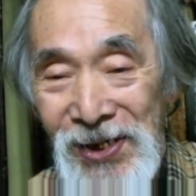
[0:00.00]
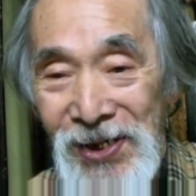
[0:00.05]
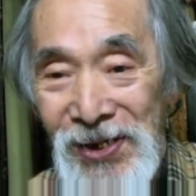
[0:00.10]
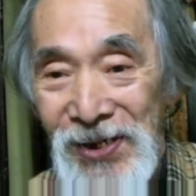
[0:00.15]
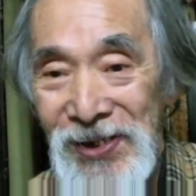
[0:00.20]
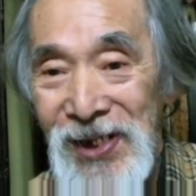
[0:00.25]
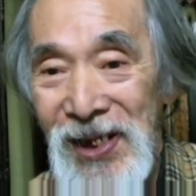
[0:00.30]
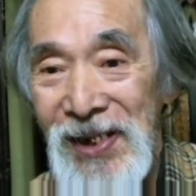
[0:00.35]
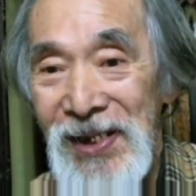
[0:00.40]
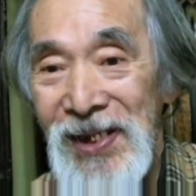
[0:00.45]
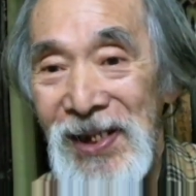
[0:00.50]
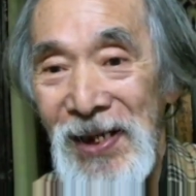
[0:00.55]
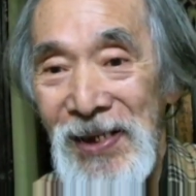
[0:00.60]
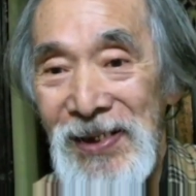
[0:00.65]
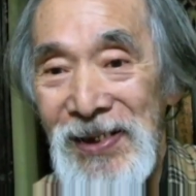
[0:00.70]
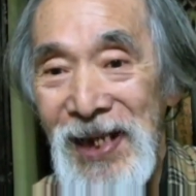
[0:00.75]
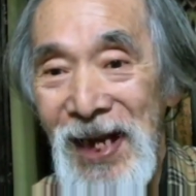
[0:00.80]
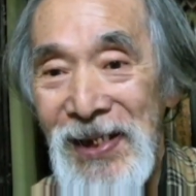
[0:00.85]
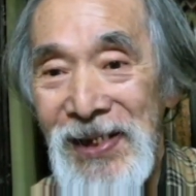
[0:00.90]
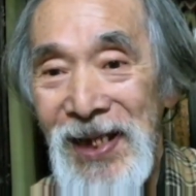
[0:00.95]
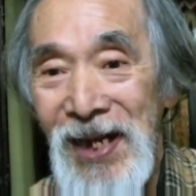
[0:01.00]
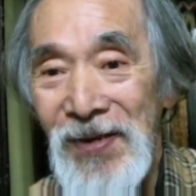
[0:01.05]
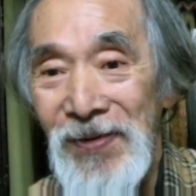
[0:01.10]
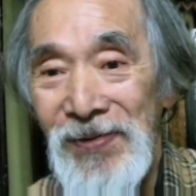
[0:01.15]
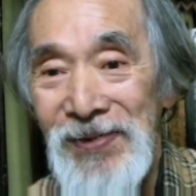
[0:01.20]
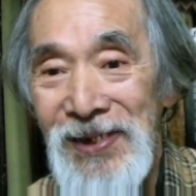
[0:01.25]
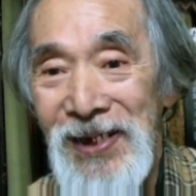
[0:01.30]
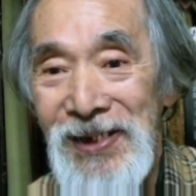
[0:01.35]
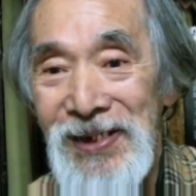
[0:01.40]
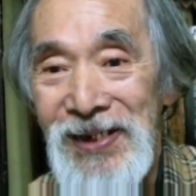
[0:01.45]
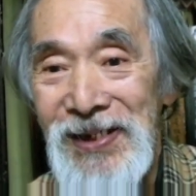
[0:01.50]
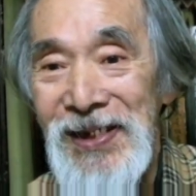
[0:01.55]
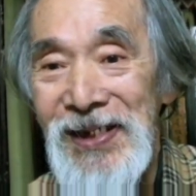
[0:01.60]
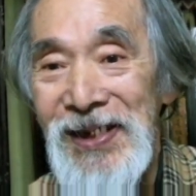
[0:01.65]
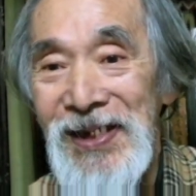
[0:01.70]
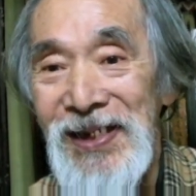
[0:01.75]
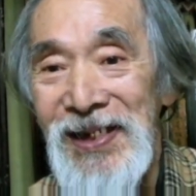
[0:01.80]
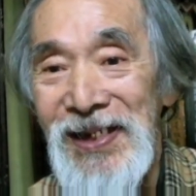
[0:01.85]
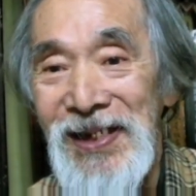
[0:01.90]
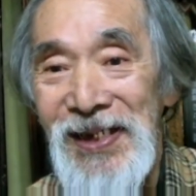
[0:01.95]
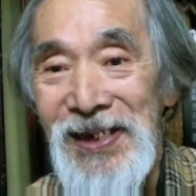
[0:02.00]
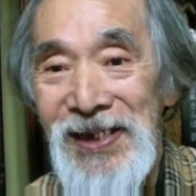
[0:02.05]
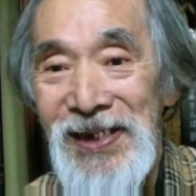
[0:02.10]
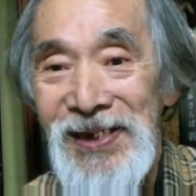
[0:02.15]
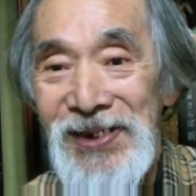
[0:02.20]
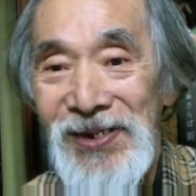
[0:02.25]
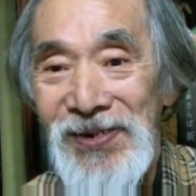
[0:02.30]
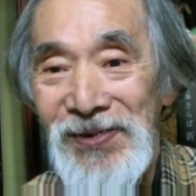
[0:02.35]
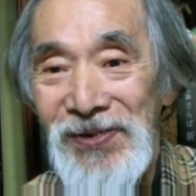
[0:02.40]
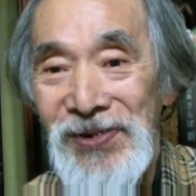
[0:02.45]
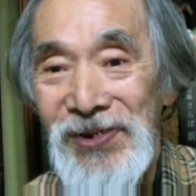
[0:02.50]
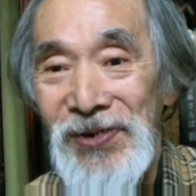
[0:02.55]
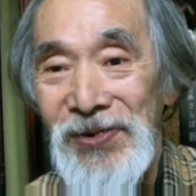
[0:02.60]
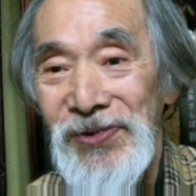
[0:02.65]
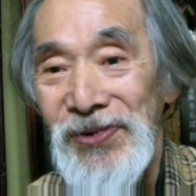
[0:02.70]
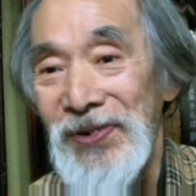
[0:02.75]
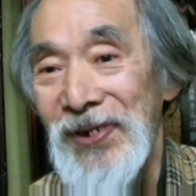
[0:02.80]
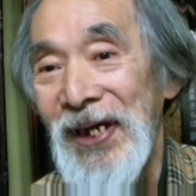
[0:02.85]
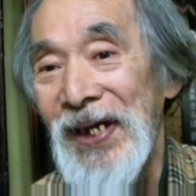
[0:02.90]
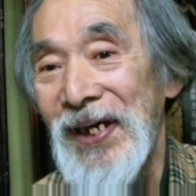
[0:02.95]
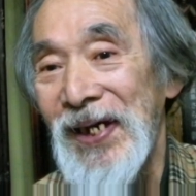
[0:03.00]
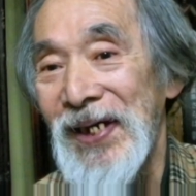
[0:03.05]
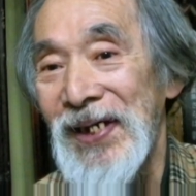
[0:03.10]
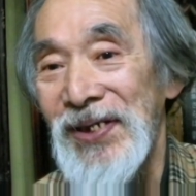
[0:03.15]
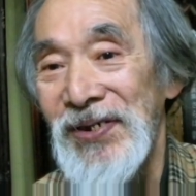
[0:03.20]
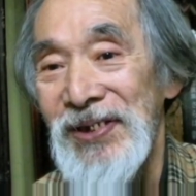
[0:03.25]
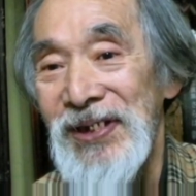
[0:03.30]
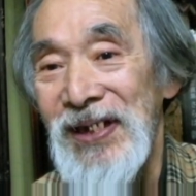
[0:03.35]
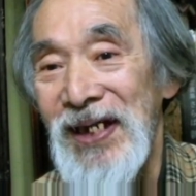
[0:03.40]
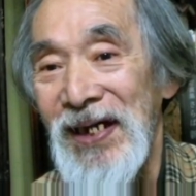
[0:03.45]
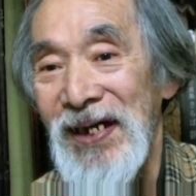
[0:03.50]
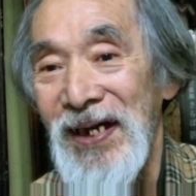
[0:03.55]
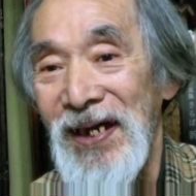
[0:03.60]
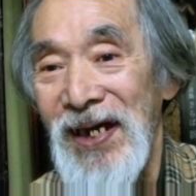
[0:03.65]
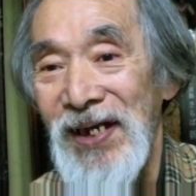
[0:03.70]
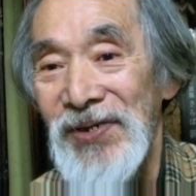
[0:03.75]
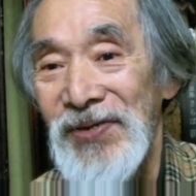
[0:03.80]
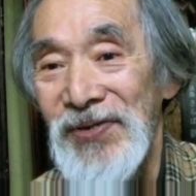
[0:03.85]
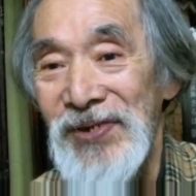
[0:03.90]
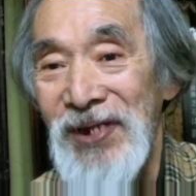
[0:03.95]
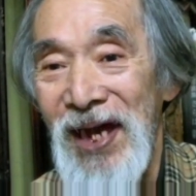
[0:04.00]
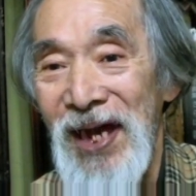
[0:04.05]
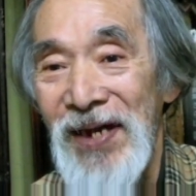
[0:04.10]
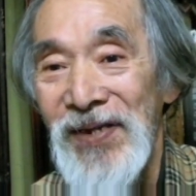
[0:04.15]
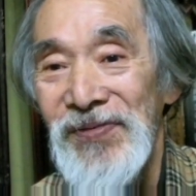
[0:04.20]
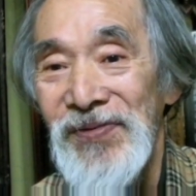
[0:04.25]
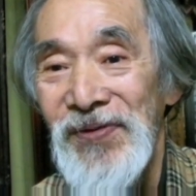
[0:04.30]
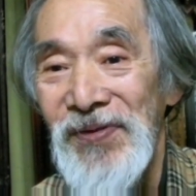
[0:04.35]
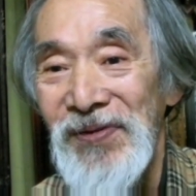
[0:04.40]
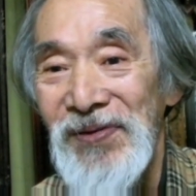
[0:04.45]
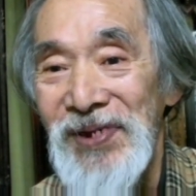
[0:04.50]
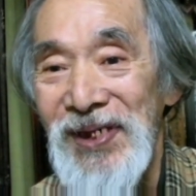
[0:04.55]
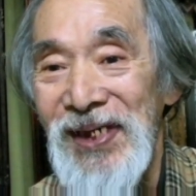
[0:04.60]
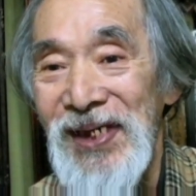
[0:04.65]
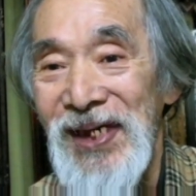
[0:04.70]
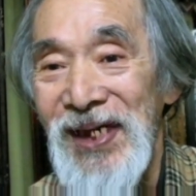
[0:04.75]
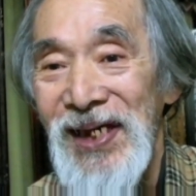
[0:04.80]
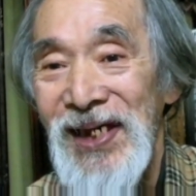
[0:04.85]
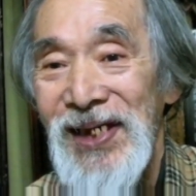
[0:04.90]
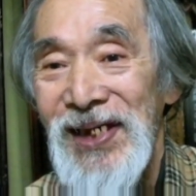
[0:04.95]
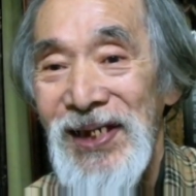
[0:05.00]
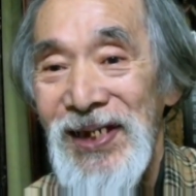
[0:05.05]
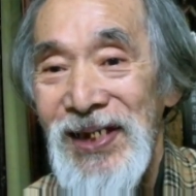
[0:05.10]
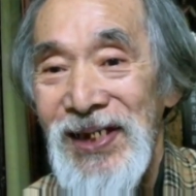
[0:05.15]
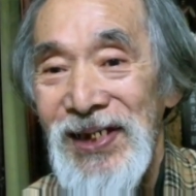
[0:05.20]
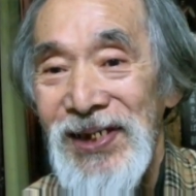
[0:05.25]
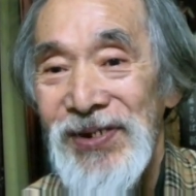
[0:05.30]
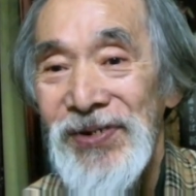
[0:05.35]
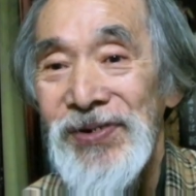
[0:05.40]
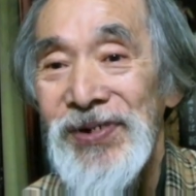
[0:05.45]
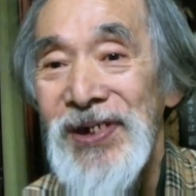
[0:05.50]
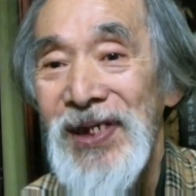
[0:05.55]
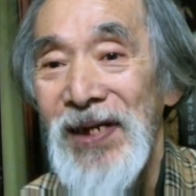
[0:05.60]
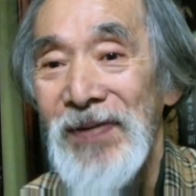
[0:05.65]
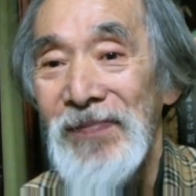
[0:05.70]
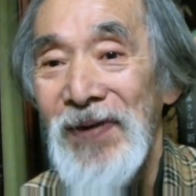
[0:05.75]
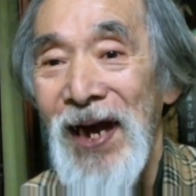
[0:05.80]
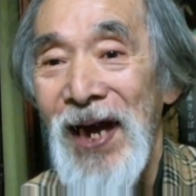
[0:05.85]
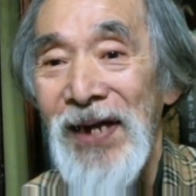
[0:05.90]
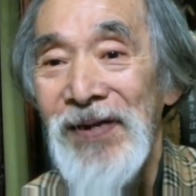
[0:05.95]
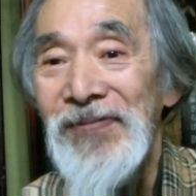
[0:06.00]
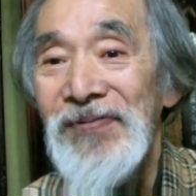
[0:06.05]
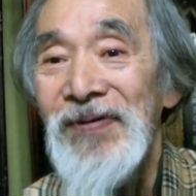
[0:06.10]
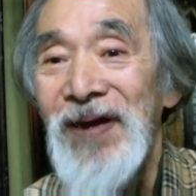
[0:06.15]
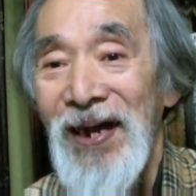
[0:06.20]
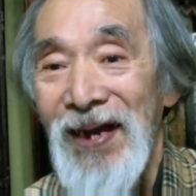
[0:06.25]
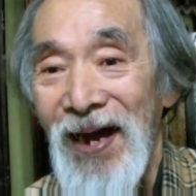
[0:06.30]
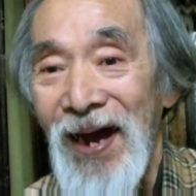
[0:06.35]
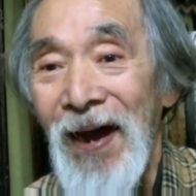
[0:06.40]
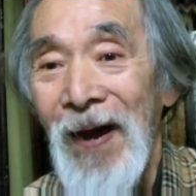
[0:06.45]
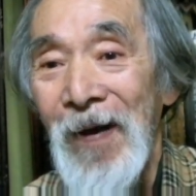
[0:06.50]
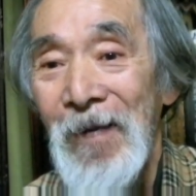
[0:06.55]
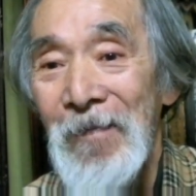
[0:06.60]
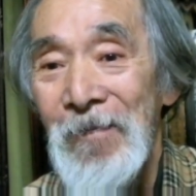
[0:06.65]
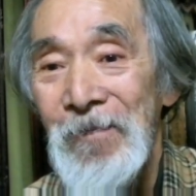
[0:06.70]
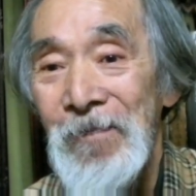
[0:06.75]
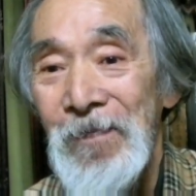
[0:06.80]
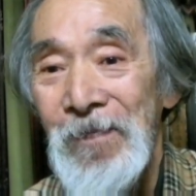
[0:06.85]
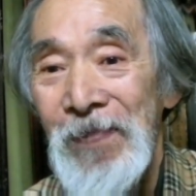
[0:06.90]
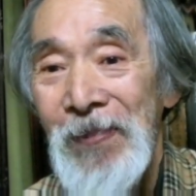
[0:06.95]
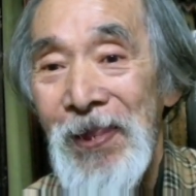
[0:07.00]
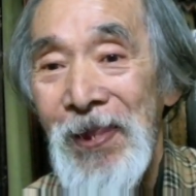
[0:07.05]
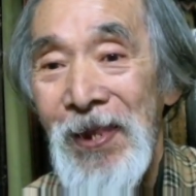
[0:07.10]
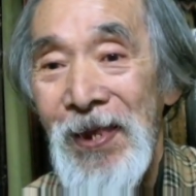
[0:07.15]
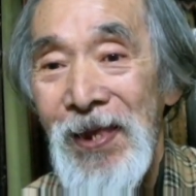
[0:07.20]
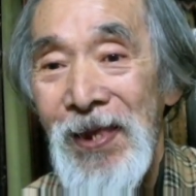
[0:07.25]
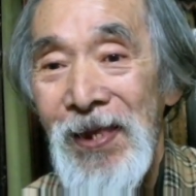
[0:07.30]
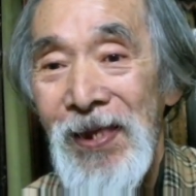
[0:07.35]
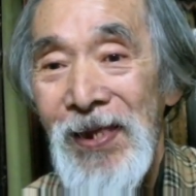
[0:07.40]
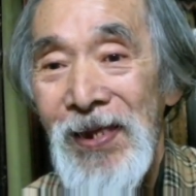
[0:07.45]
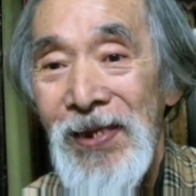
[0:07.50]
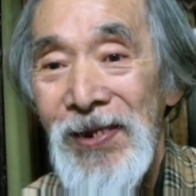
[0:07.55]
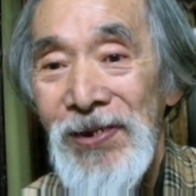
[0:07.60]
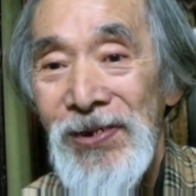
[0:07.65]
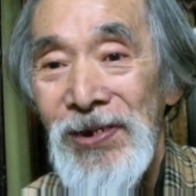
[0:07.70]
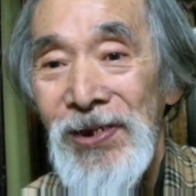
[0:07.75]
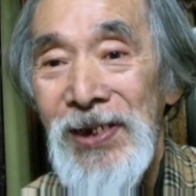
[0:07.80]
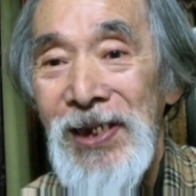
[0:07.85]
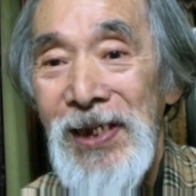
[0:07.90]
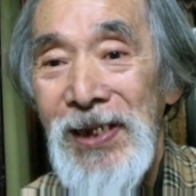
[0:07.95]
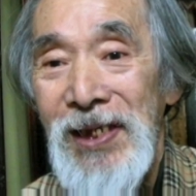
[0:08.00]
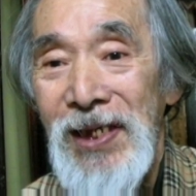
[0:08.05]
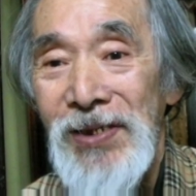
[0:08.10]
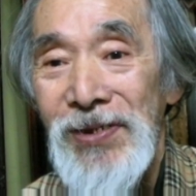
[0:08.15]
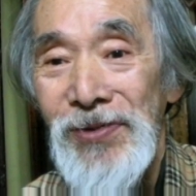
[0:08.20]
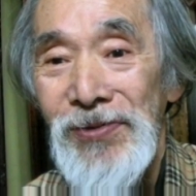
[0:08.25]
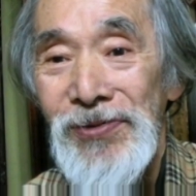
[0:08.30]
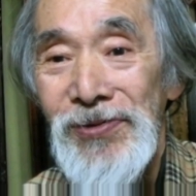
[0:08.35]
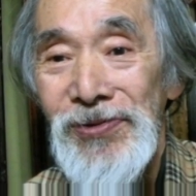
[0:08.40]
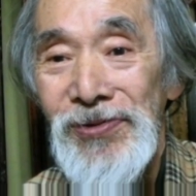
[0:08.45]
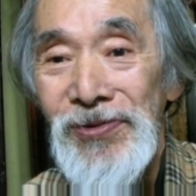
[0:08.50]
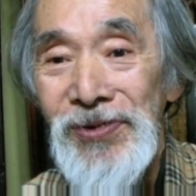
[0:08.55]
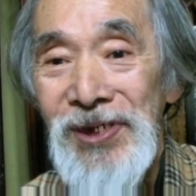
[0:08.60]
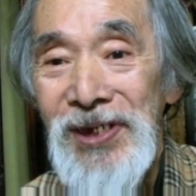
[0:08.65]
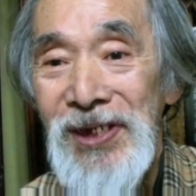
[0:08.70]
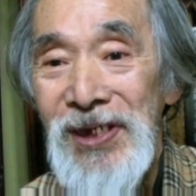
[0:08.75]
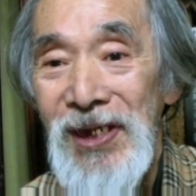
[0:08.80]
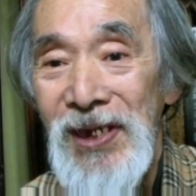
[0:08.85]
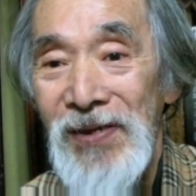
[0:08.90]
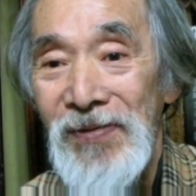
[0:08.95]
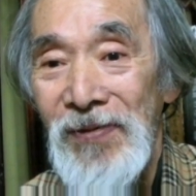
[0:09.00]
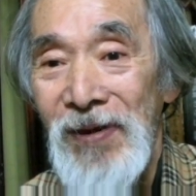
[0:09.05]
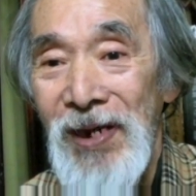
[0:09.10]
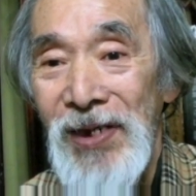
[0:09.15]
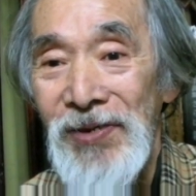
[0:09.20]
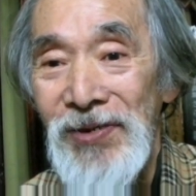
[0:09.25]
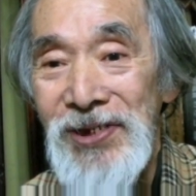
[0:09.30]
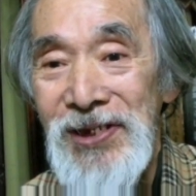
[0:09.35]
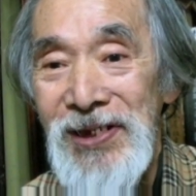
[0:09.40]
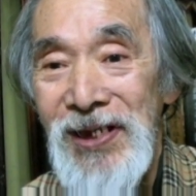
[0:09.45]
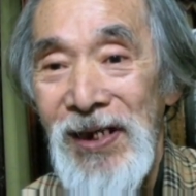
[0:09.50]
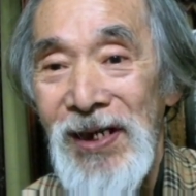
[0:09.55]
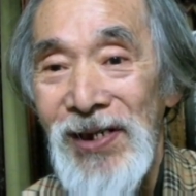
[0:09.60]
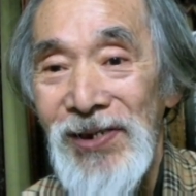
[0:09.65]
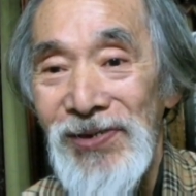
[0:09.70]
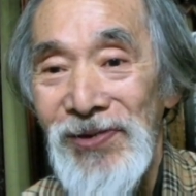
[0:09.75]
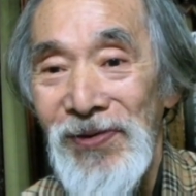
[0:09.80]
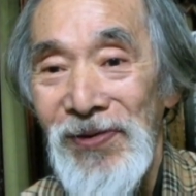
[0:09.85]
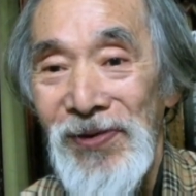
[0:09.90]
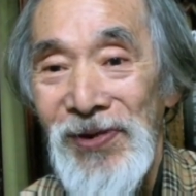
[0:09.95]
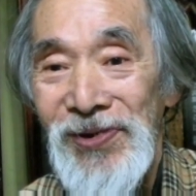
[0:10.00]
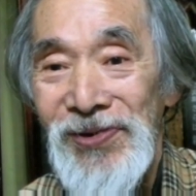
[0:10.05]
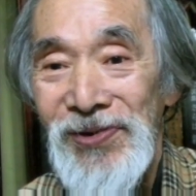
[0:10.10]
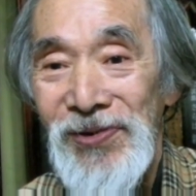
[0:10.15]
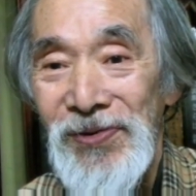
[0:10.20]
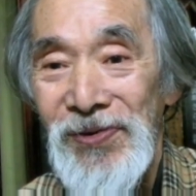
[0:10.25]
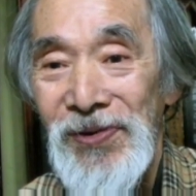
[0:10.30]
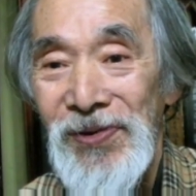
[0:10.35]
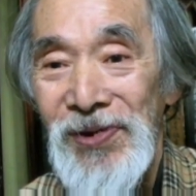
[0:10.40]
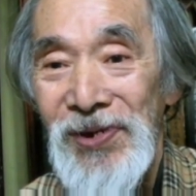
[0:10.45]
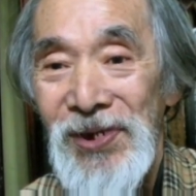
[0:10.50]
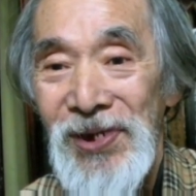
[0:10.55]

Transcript: それで大体同じ時期にその京都へ義仲が京都へ入る頃に幸家も入るからそれで結局幸家は義仲とその